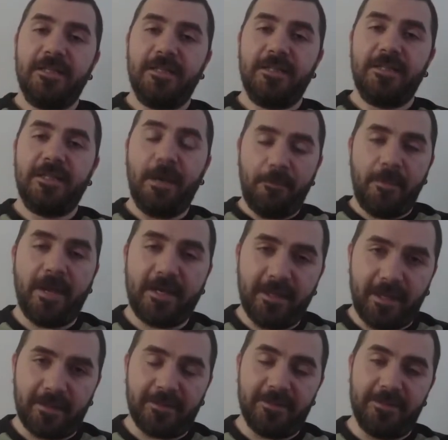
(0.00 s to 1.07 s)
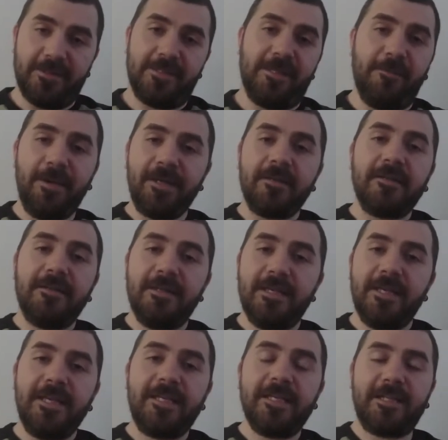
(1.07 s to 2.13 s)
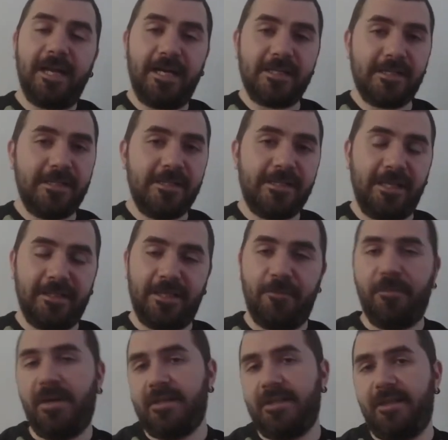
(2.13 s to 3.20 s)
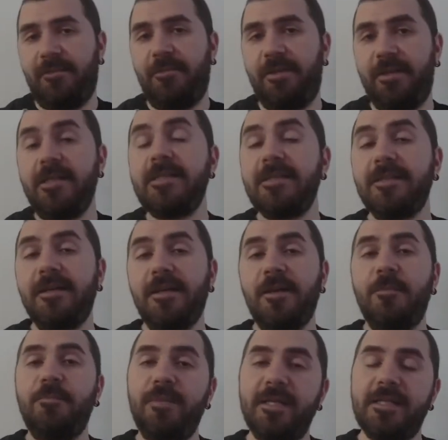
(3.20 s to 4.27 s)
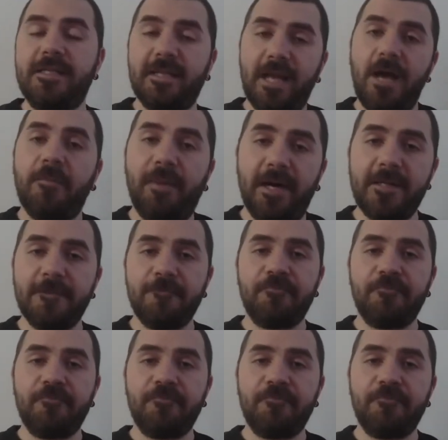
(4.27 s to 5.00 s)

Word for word: Yapmaya kalktığınız zaman iki tarz insandan bahsedebiliriz. Birisi ne yapar?